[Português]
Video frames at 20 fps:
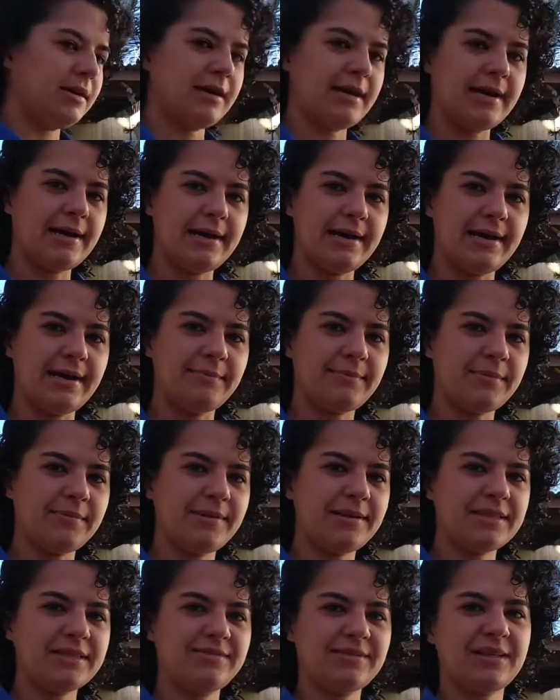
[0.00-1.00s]
é, a
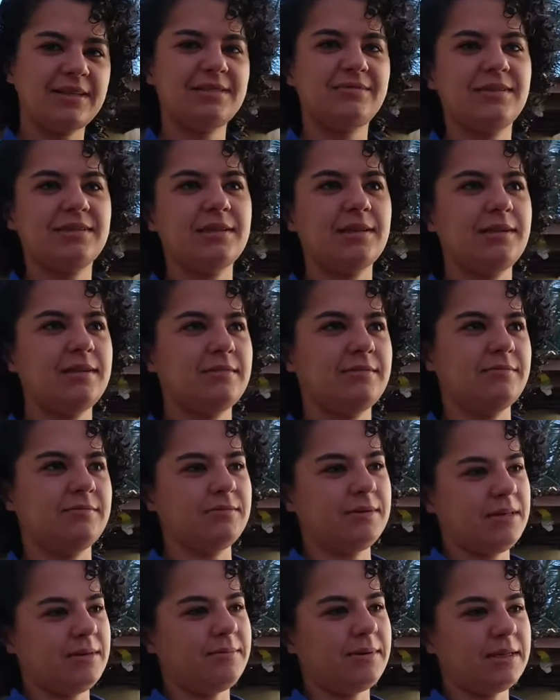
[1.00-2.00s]
primeira atividade vai ter,
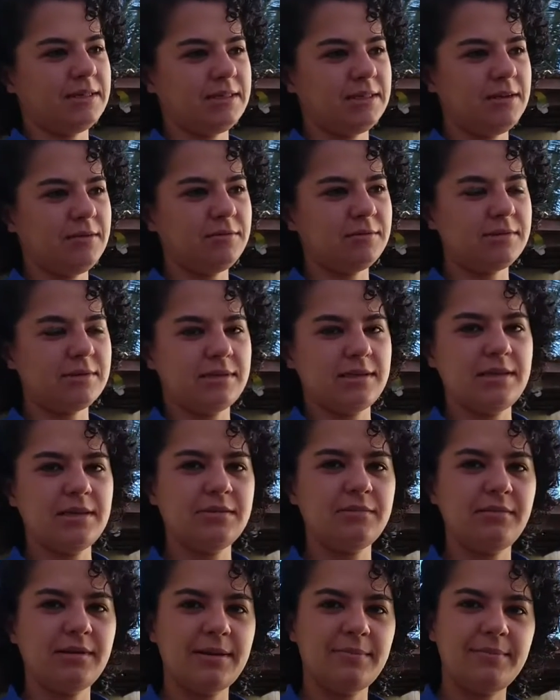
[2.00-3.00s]
imagine um
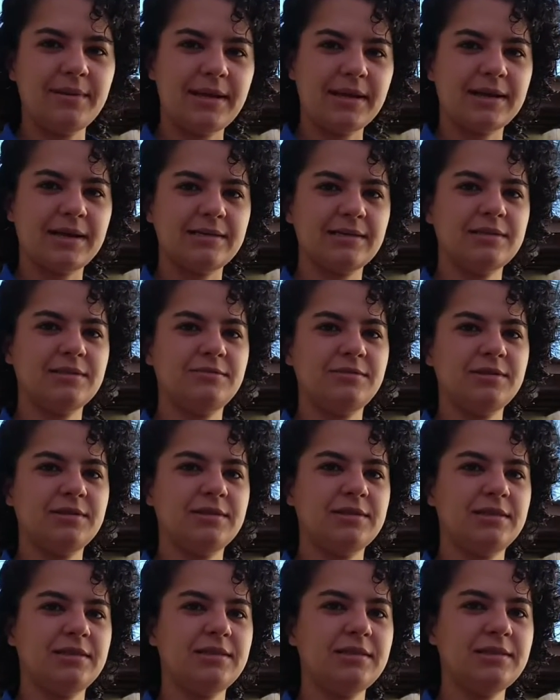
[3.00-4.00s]
círculo aí pela casa de
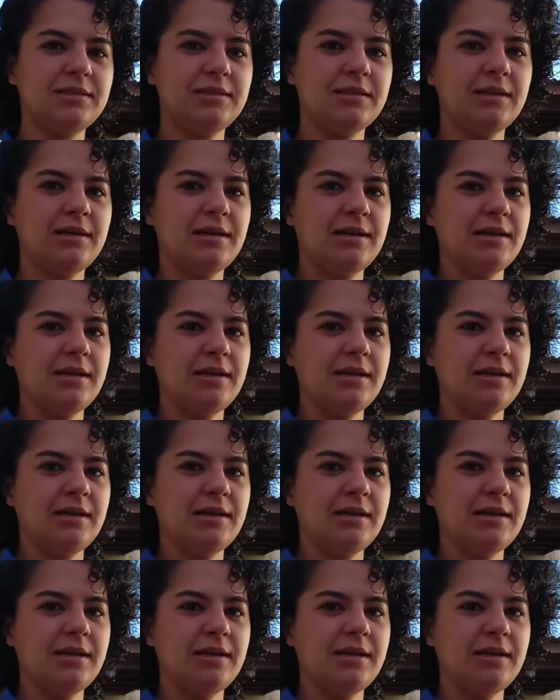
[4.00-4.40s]
vocês